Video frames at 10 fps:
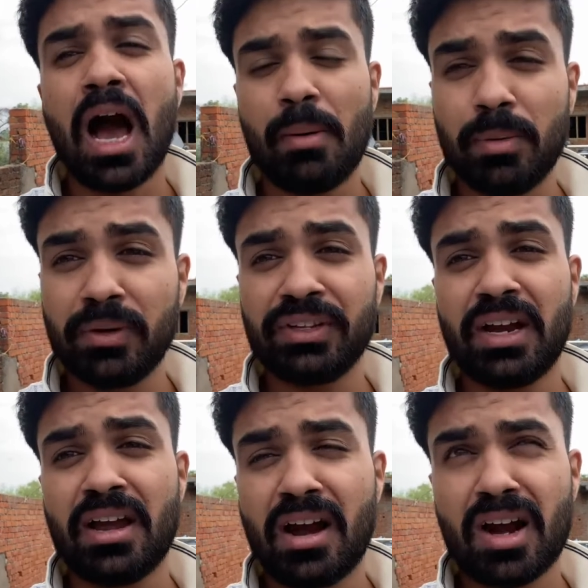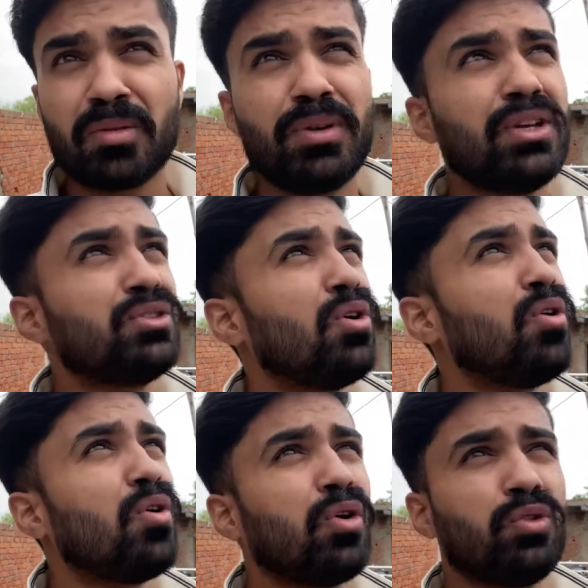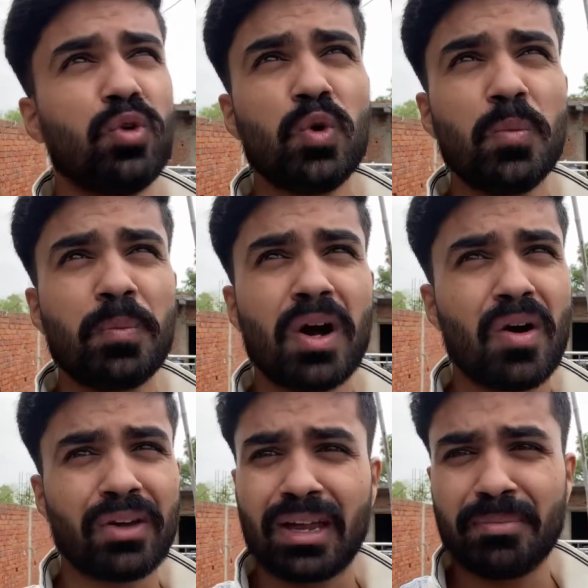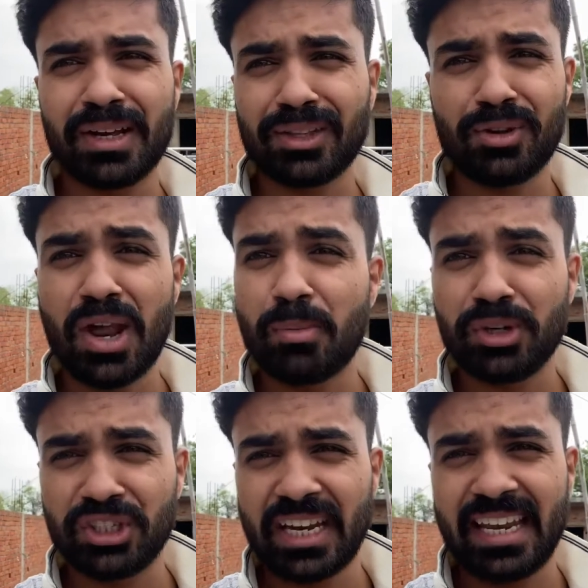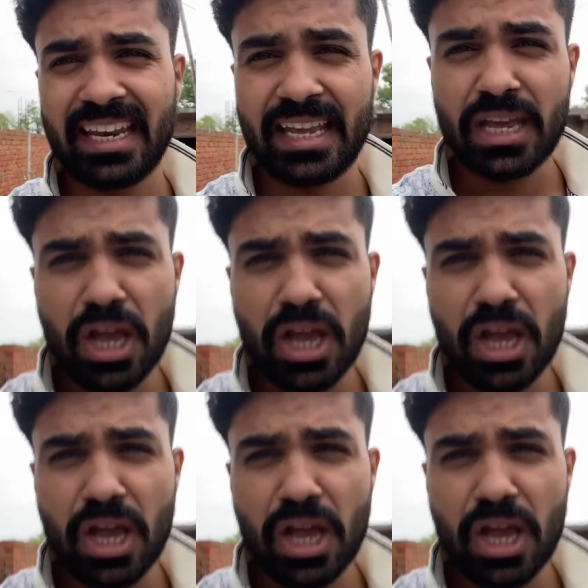अभी बज रहे हैं आठ बीस और धूप का और गर्मी का तो नाम निशान है नहीं